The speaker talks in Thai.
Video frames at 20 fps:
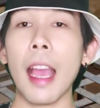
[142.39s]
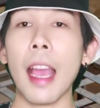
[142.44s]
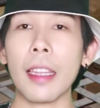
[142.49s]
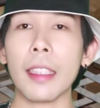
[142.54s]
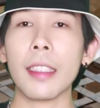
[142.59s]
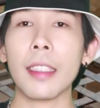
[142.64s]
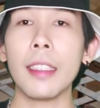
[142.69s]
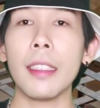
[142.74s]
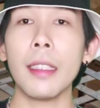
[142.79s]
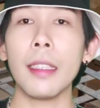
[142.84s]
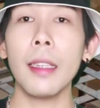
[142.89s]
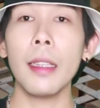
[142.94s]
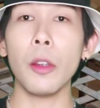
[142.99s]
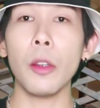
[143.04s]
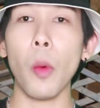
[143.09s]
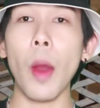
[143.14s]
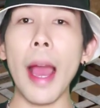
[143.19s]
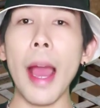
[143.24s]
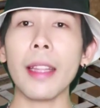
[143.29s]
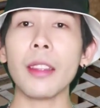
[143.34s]
ขัดขืนห
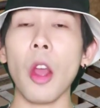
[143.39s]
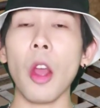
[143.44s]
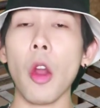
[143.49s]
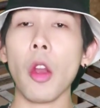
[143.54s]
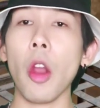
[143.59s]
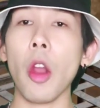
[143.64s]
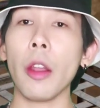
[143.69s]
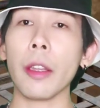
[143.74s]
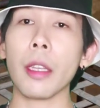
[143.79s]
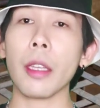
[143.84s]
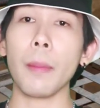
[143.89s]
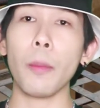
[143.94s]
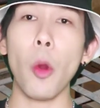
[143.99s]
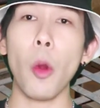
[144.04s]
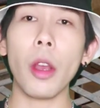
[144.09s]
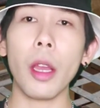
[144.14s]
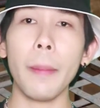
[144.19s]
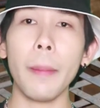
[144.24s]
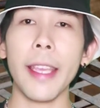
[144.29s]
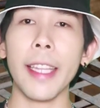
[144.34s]
รือว่าต่อกรกับ
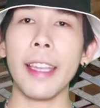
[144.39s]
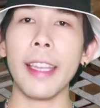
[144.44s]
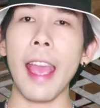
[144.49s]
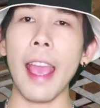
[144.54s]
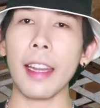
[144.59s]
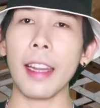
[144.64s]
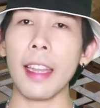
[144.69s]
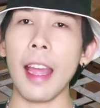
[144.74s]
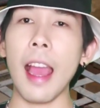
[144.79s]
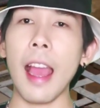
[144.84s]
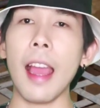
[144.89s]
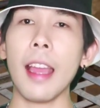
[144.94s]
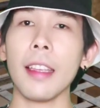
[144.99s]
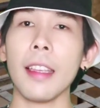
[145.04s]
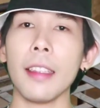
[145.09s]
พวกเขมรแดงได้